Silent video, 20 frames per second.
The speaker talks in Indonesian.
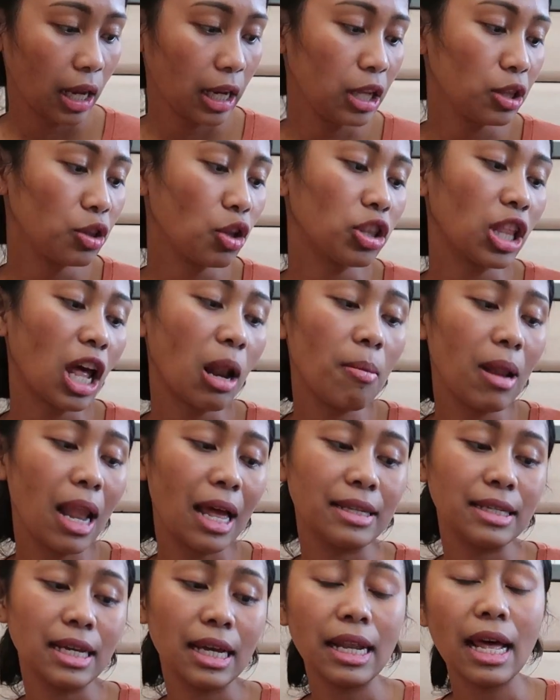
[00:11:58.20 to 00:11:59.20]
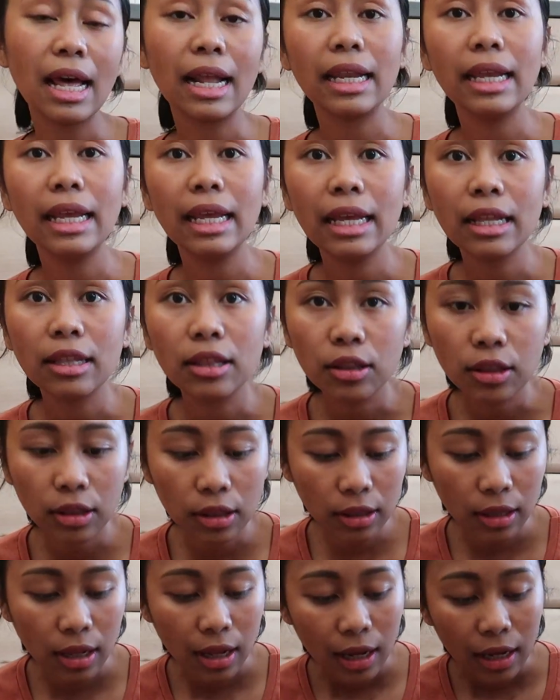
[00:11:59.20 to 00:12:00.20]
ini total belanja dari
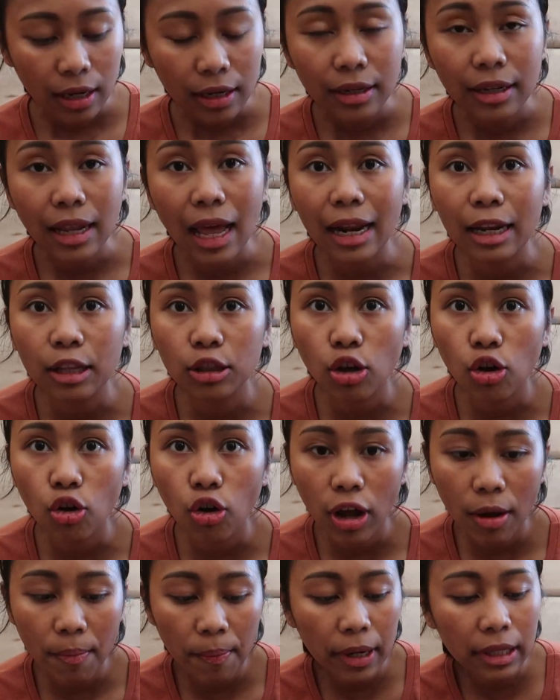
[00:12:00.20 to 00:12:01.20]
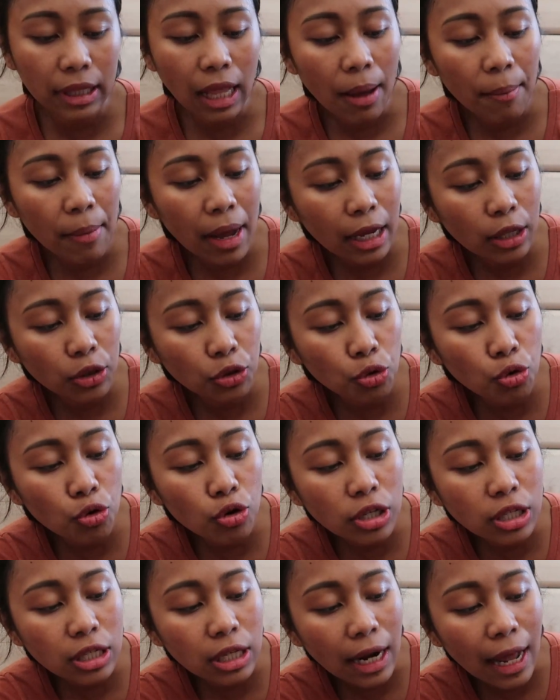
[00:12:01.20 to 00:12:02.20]
dari toko yang pertama
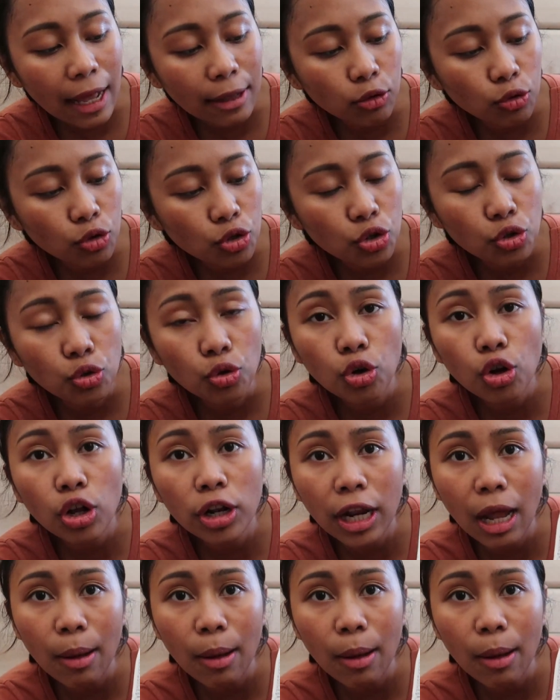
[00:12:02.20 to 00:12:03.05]
itu 100 euro